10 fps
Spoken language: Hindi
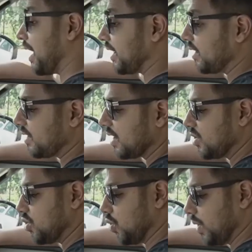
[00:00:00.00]
बायर्स
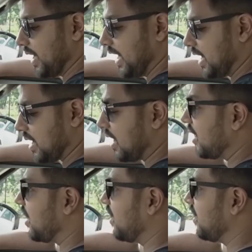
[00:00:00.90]
जो एक
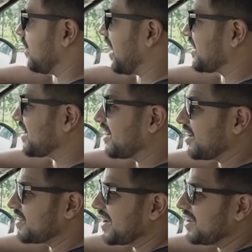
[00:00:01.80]
अच्छा
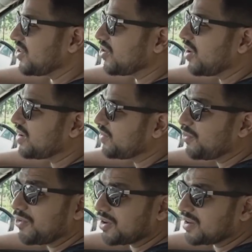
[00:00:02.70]
टच है नॉट
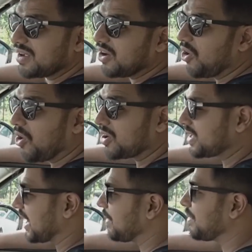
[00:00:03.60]
फॉर हॉट
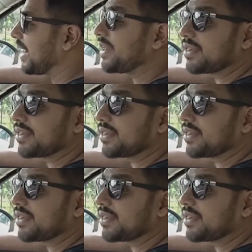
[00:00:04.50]
टाइम्स लाइक